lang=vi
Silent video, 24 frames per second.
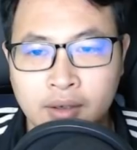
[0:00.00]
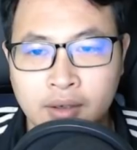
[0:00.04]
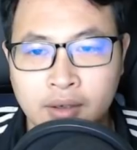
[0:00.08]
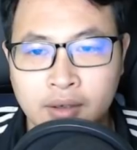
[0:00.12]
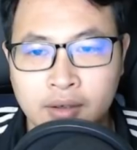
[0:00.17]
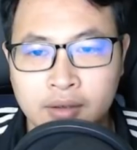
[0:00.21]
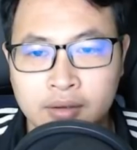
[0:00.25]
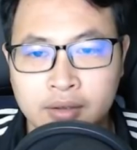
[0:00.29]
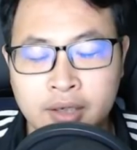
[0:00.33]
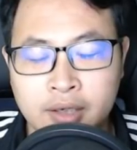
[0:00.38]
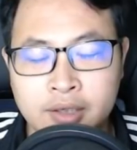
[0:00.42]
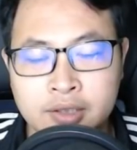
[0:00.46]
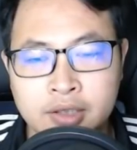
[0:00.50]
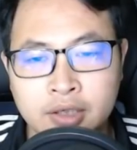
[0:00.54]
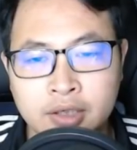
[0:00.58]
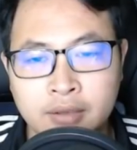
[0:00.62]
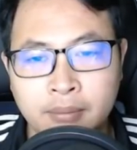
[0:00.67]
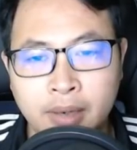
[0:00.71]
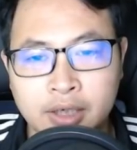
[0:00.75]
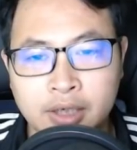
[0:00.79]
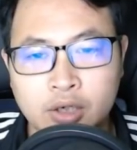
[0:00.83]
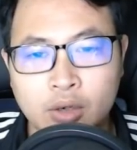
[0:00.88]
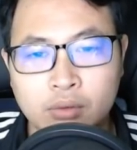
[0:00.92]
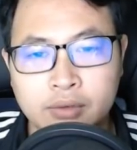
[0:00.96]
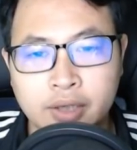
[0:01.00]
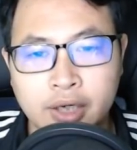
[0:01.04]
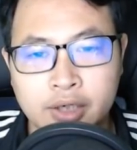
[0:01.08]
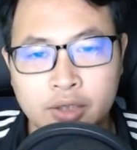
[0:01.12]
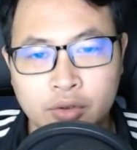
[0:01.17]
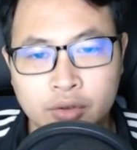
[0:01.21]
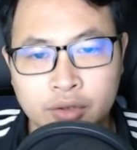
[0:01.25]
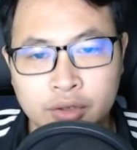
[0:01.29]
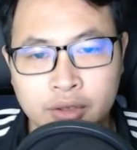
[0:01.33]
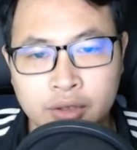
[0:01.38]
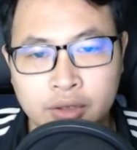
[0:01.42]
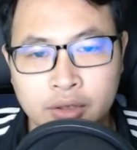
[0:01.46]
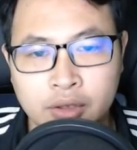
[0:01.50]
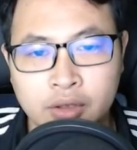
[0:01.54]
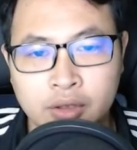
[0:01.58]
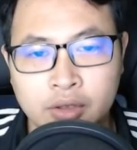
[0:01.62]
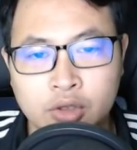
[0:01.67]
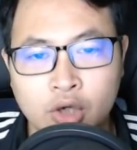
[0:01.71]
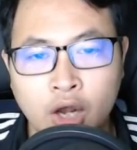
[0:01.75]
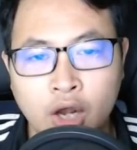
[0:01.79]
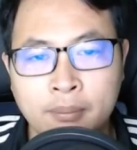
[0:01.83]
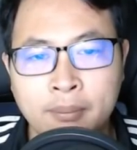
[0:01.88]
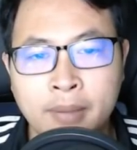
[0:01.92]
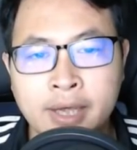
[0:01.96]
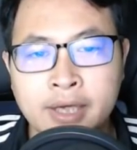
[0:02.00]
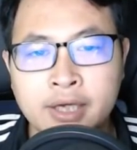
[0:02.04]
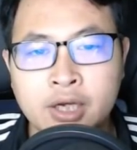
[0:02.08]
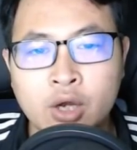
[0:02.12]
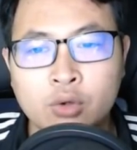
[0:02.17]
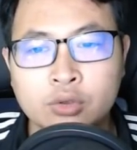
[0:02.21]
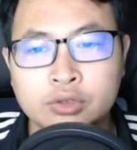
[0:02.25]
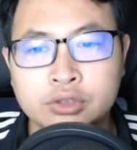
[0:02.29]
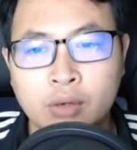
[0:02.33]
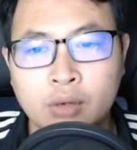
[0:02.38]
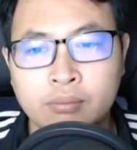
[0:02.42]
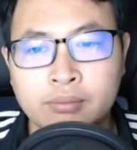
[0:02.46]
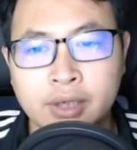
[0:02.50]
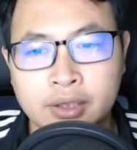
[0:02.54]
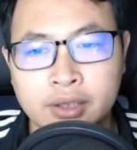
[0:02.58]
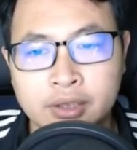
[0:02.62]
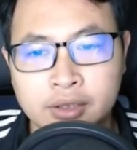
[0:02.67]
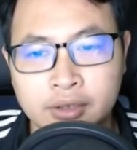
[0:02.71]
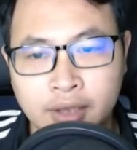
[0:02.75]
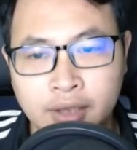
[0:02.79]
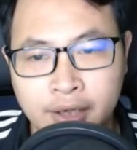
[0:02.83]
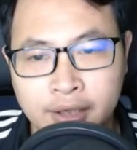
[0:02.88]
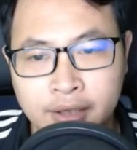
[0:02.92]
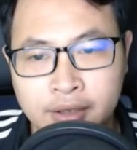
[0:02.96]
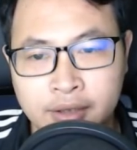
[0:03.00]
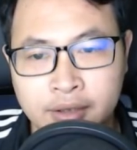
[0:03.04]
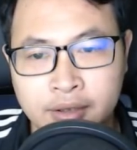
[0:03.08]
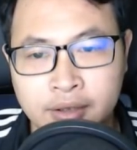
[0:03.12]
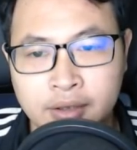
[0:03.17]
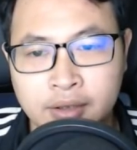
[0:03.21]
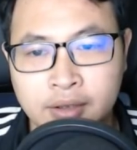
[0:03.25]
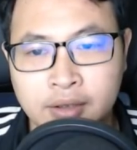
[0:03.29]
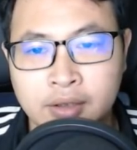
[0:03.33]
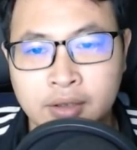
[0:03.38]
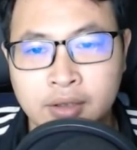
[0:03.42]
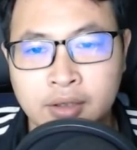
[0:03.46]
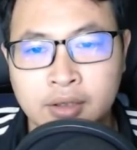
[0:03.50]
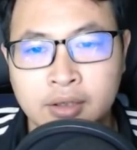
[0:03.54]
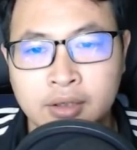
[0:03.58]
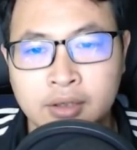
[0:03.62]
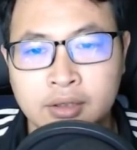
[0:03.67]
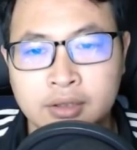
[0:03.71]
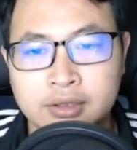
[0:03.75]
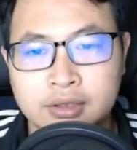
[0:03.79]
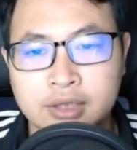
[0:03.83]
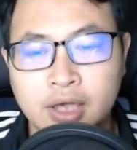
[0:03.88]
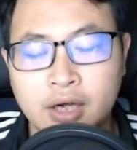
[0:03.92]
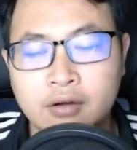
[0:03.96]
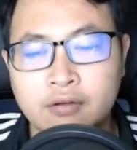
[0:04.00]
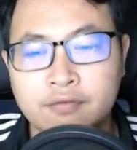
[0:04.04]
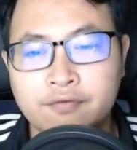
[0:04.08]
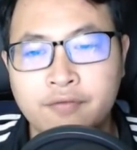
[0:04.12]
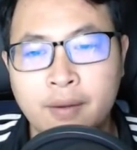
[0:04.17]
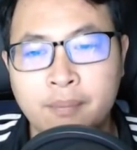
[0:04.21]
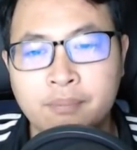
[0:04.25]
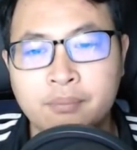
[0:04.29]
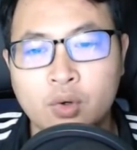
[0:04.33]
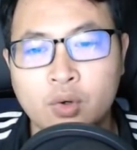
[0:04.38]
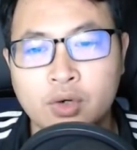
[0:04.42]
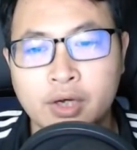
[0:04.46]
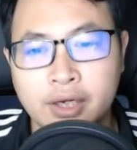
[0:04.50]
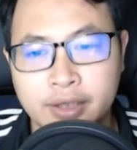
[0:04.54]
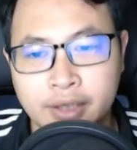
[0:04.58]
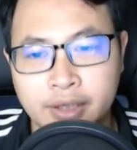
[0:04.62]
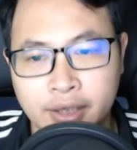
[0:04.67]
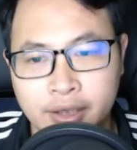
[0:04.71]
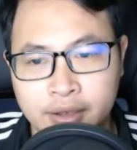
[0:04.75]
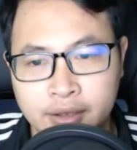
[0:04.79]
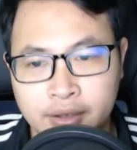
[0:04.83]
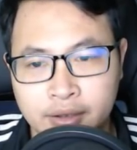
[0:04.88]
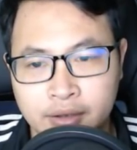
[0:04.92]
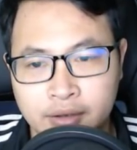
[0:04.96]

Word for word: Thần sử mặt không thay đổi, nói mấy câu xong liền đưa tay dâng pháp môn lên đi.